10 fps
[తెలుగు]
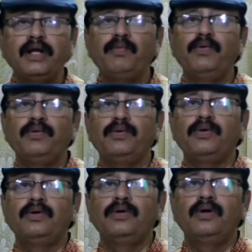రేపు
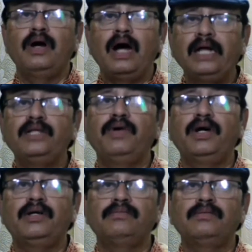
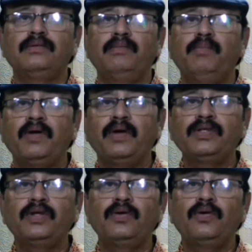ఆదివారం మనం
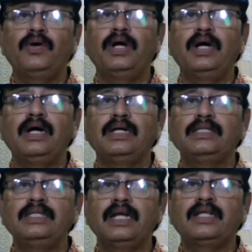అందరం కూడా
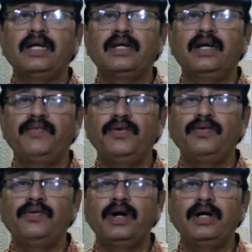జనతా కర్ఫ్యూ
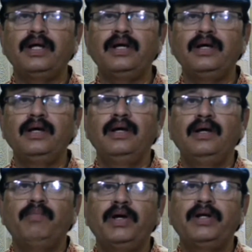అంటే
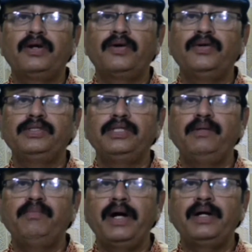మన ఇంట్లోంచి
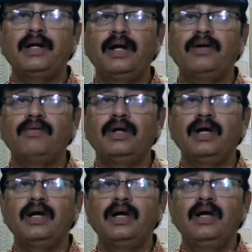బయటికి వెళ్లకుండా
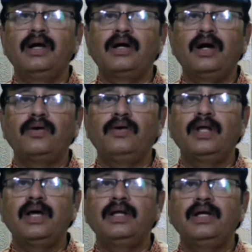
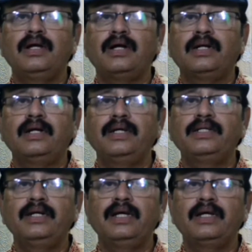కరోనాని కట్టడి
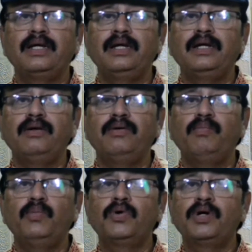చేయడానికి
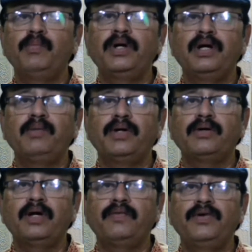మూకుమ్మడిగా మనం
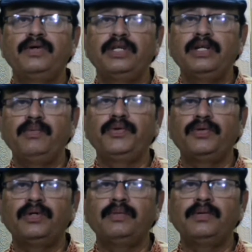కర్ఫ్యూ
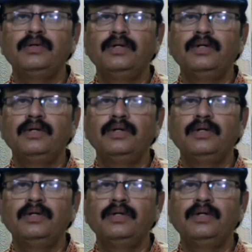చేయబోతున్నాము